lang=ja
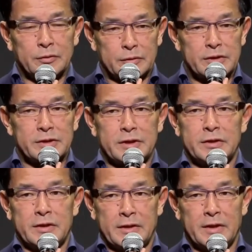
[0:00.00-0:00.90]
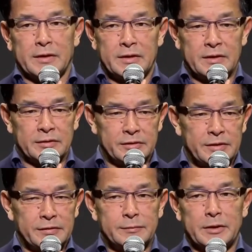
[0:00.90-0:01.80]
認識ってねあの
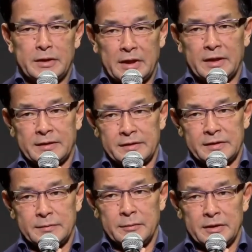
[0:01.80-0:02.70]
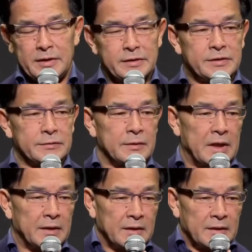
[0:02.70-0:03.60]
試合するまでなかったし、まあ、天心
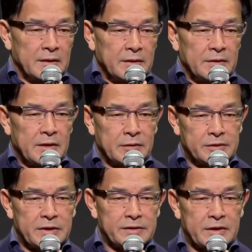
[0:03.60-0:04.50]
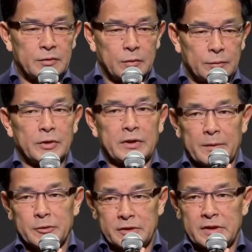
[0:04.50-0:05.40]
はあの試合した後覚えた
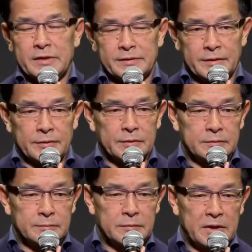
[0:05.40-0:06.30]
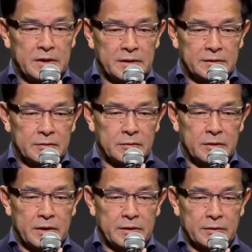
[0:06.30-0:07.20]
かもしれないですけど、まあ、今
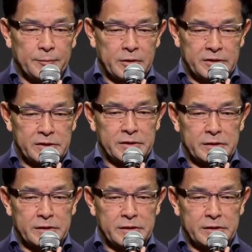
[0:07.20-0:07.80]
回あのやっぱり時